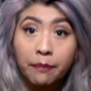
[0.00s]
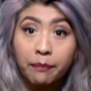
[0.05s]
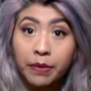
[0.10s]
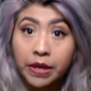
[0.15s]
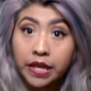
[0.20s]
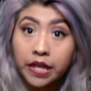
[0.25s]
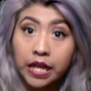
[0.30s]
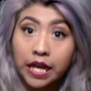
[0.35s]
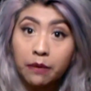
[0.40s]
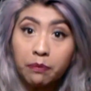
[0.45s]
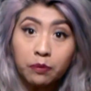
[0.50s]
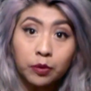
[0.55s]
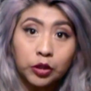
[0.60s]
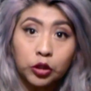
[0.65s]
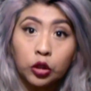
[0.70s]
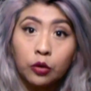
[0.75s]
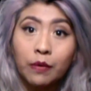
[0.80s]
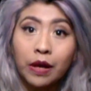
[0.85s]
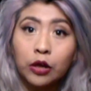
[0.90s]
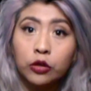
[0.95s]
Y que pues
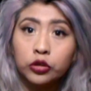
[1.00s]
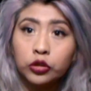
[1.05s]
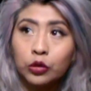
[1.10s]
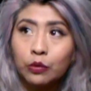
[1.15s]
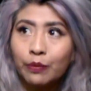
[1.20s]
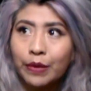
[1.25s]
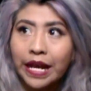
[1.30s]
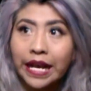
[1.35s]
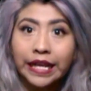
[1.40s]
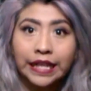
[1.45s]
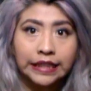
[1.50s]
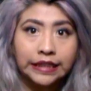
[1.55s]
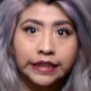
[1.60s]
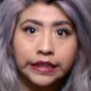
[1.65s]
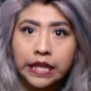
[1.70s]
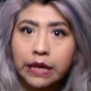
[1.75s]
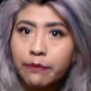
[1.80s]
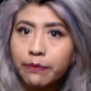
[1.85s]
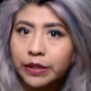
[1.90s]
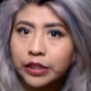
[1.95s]
yo me acostumbré a que
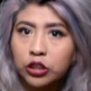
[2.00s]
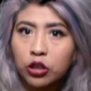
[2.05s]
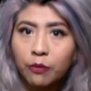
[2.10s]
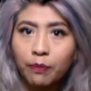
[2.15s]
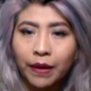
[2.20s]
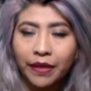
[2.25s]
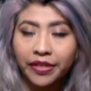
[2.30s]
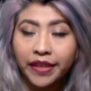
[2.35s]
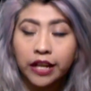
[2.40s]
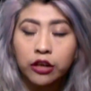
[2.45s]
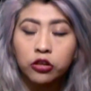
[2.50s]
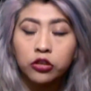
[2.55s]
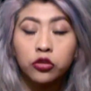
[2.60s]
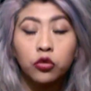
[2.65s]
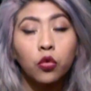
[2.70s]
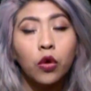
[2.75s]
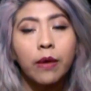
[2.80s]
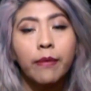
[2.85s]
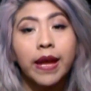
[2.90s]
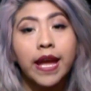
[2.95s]
siempre he sido pantalón
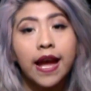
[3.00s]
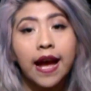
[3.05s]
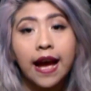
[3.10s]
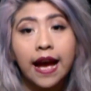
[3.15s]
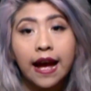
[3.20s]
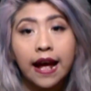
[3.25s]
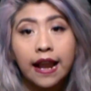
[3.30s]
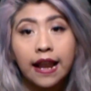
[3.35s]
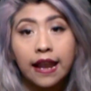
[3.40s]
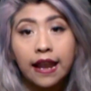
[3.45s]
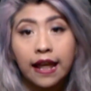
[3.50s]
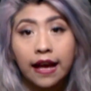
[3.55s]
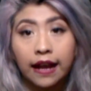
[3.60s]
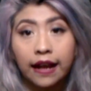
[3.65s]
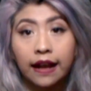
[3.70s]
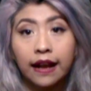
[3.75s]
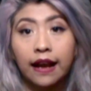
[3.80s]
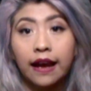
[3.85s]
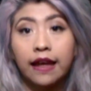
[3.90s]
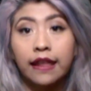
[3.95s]
9 a
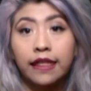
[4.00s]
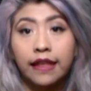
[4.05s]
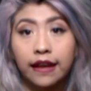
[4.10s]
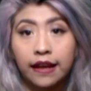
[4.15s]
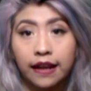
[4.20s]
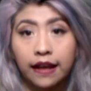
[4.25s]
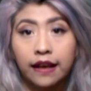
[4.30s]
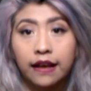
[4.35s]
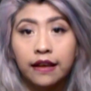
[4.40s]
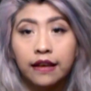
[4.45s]
la cadera.